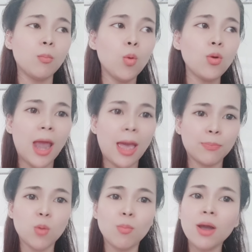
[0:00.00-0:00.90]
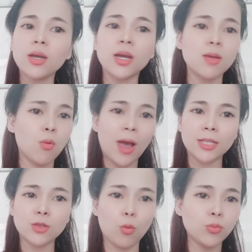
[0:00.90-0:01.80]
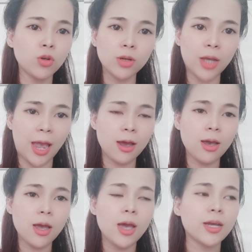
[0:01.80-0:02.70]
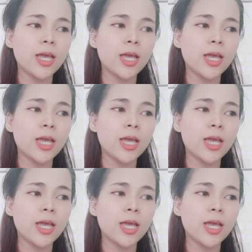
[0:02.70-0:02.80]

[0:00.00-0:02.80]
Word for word: chứ thật ra ai đâu mà rảnh đâu nó hung quý cô chú anh chị